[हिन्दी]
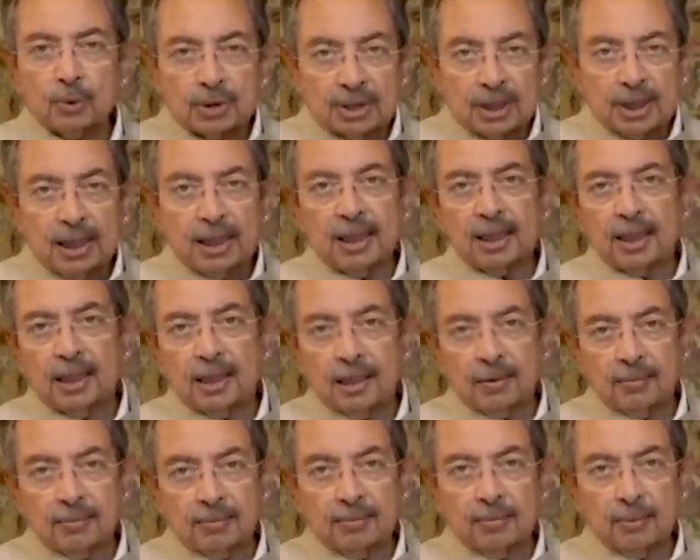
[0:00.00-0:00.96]
उस तरह का
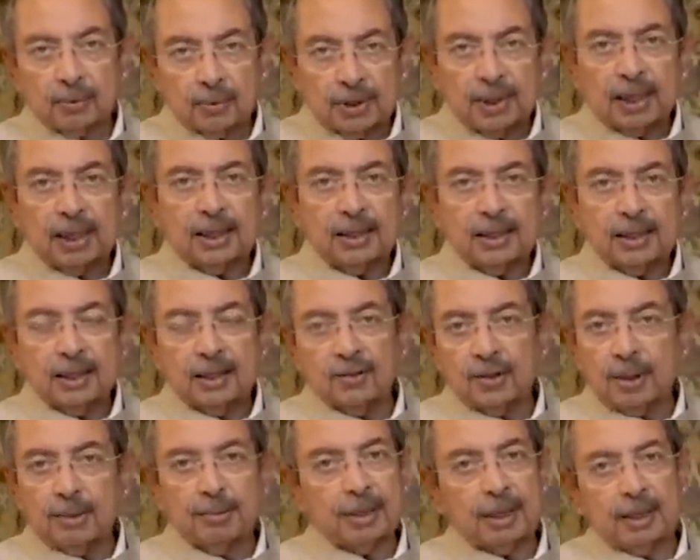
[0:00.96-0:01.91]
उस तरह की
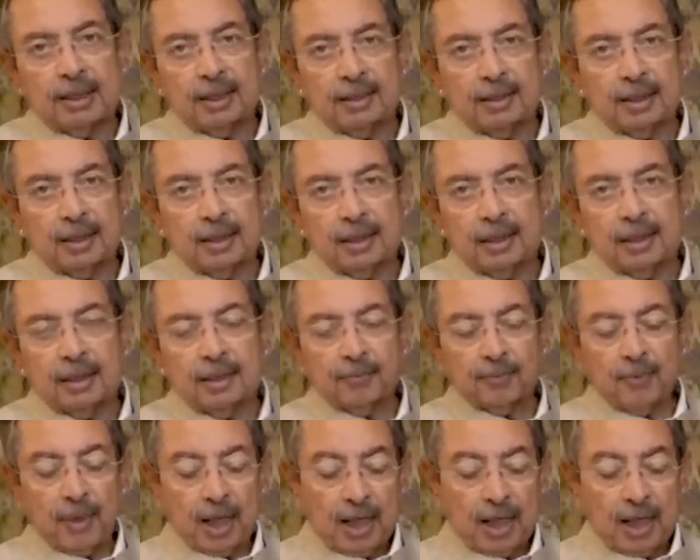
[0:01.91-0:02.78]
कंट्री बनते जा रहे हैं